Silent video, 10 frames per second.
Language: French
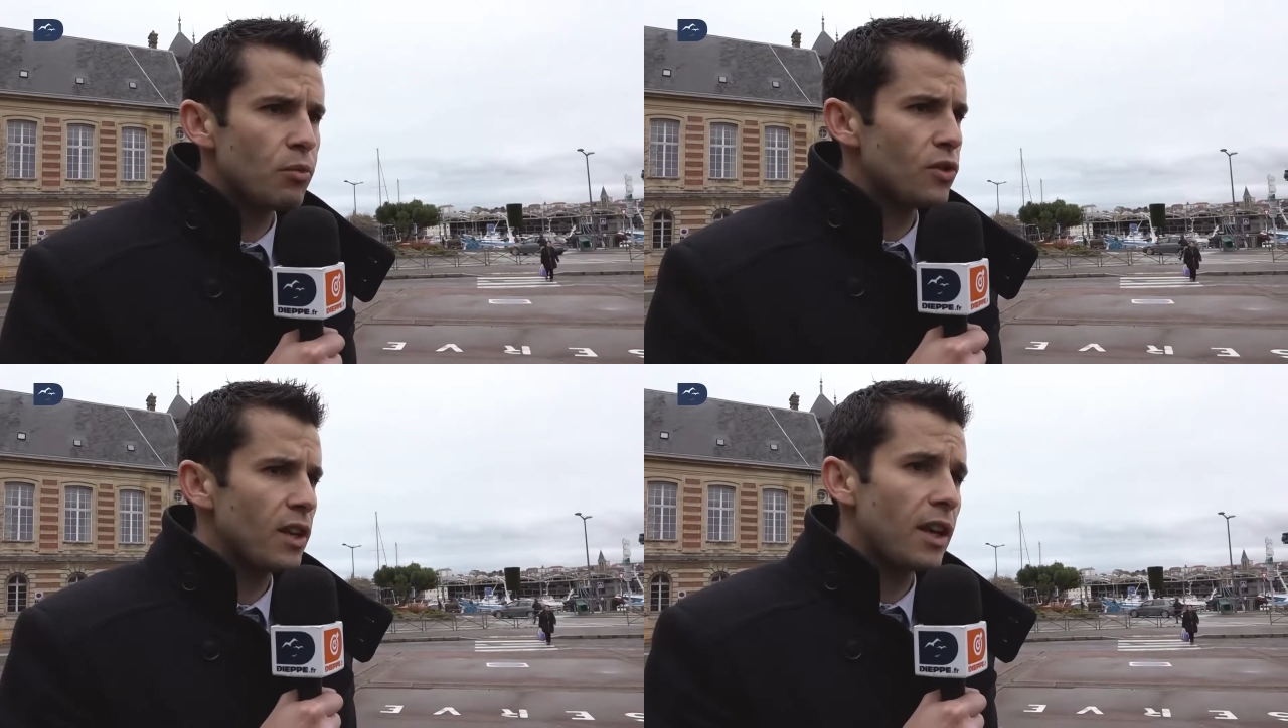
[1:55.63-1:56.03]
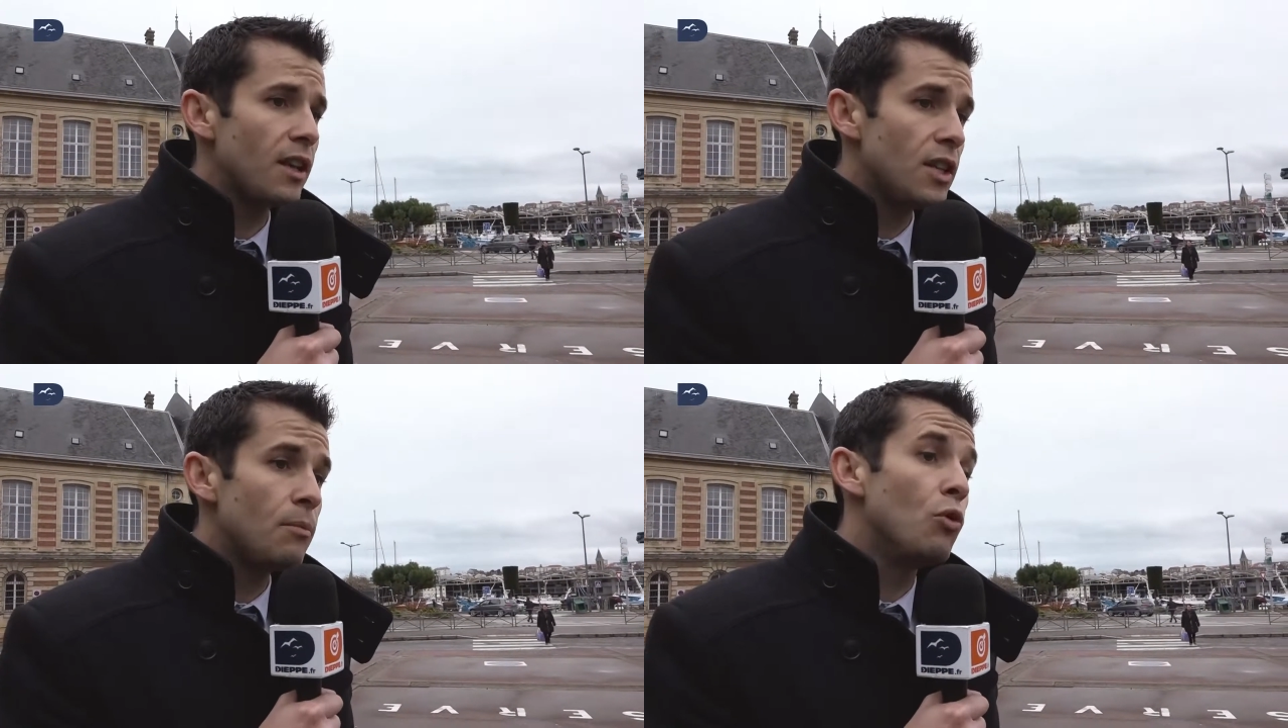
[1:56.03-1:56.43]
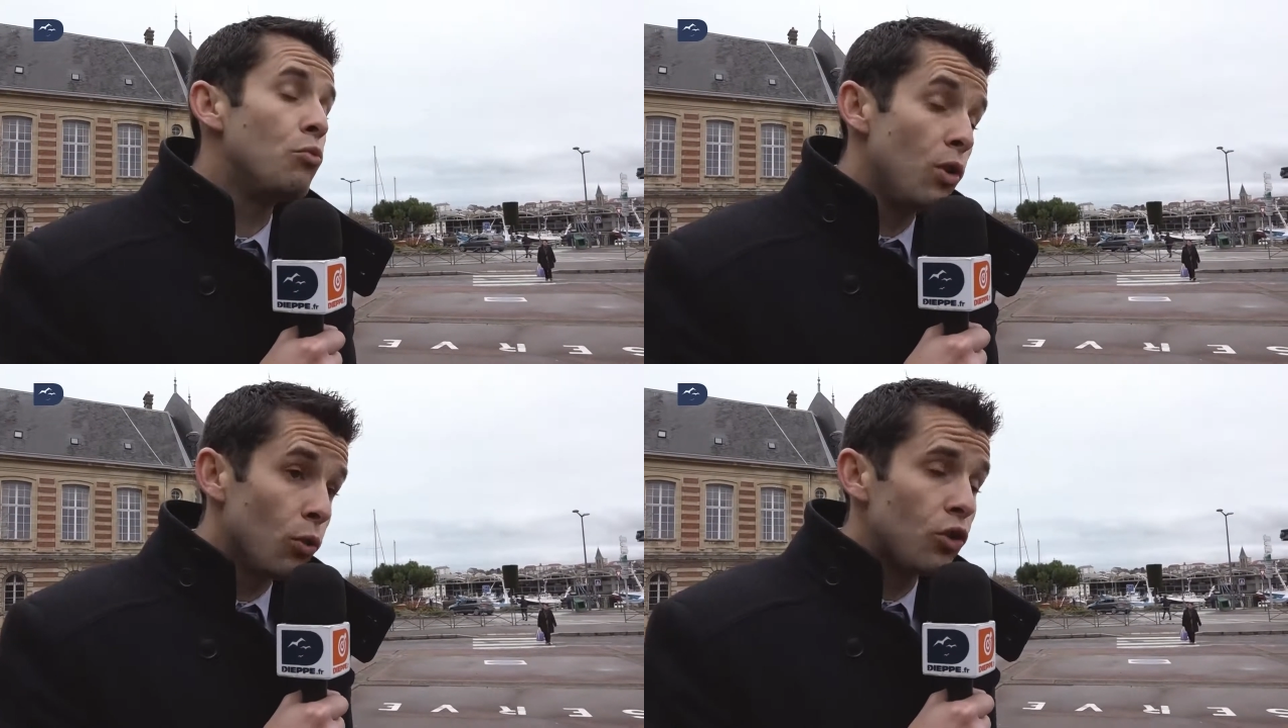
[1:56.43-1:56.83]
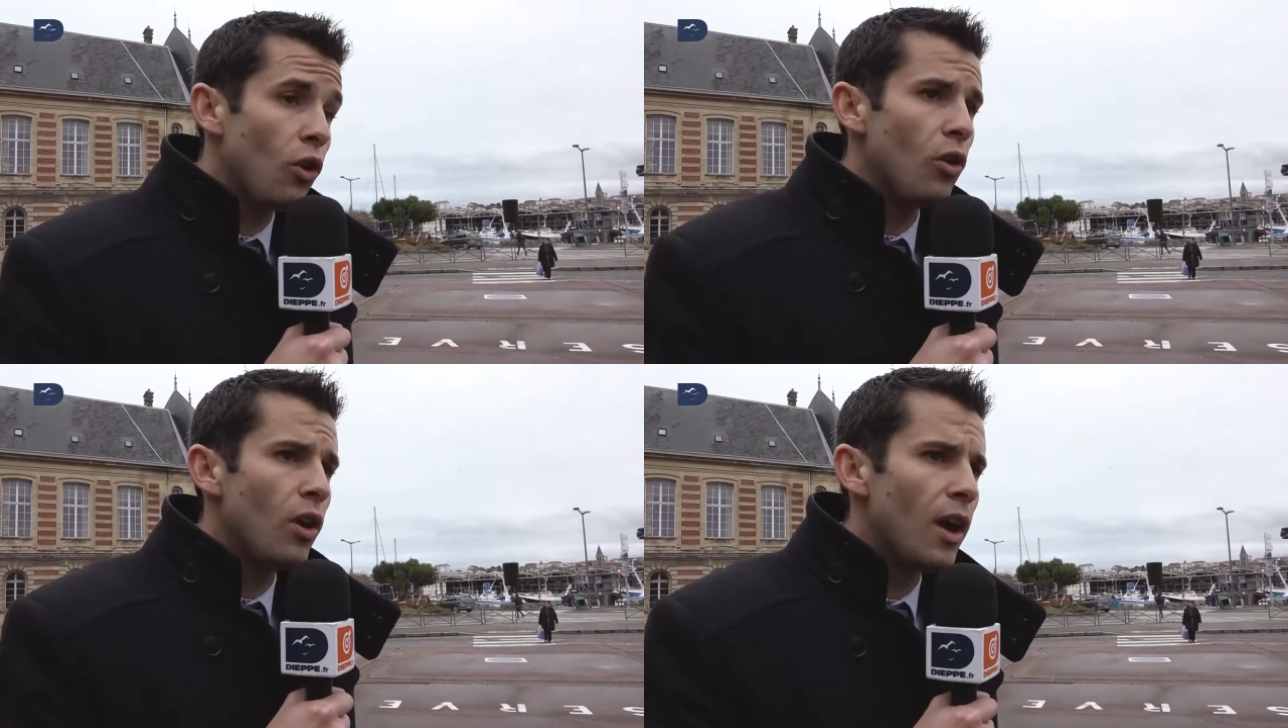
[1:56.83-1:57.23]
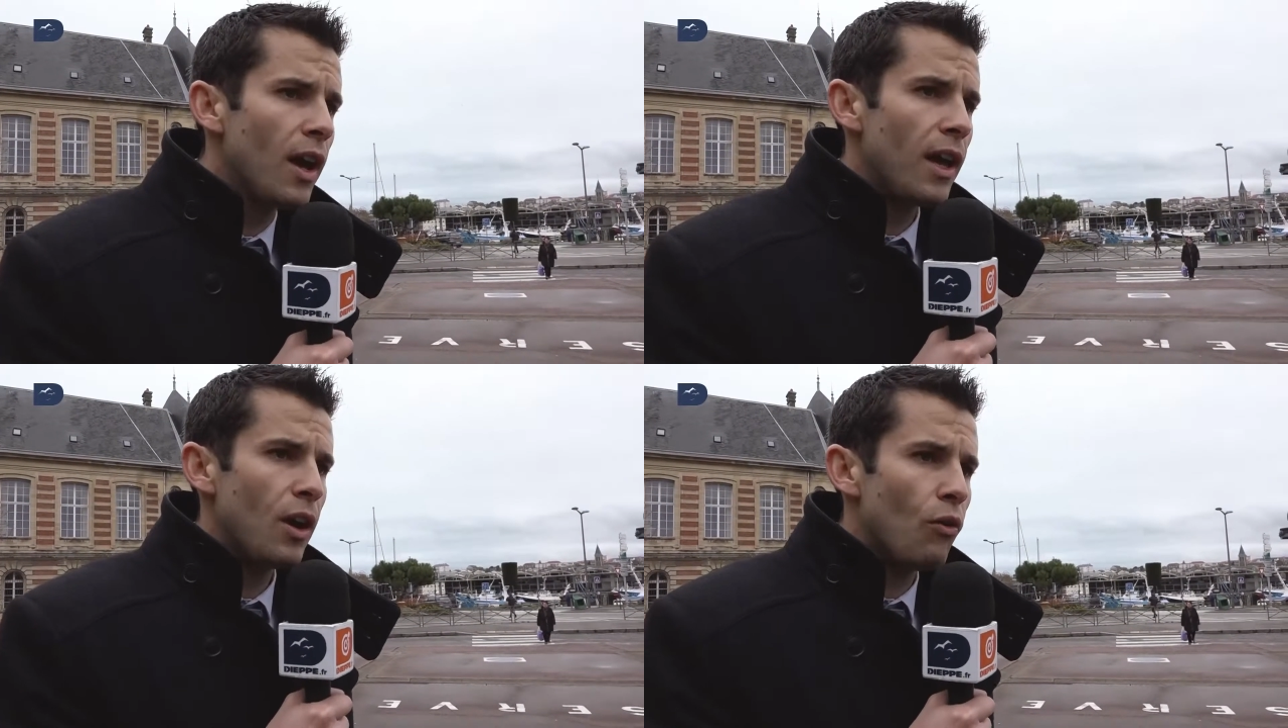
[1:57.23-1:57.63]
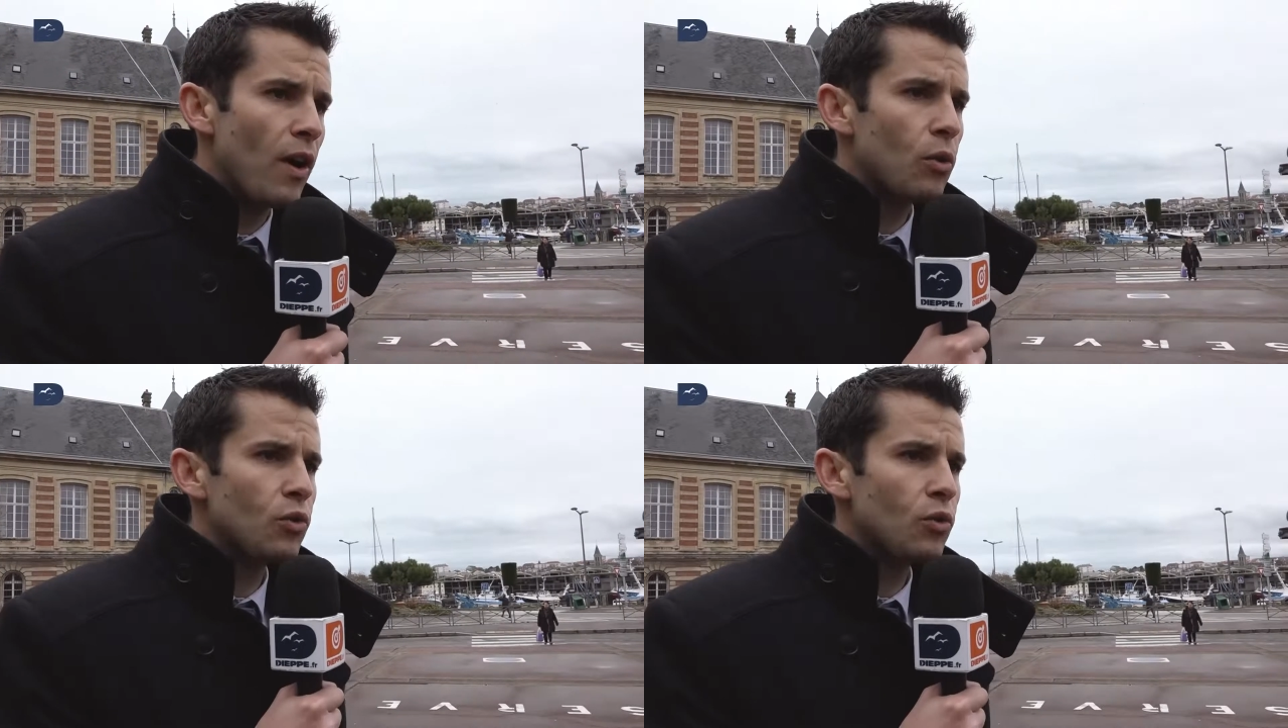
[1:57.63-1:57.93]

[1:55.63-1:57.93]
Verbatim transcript: C'est pour ça qu'à Dieppe depuis longtemps, et on va